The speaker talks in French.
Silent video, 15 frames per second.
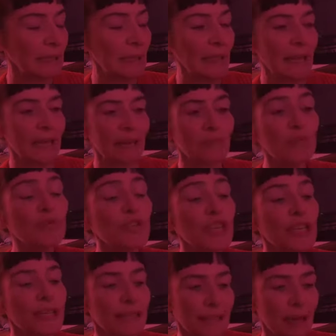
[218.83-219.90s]
Les bougies
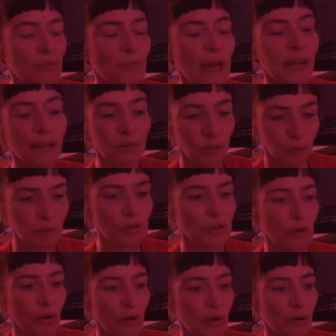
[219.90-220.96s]
s'allumèrent toutes seules.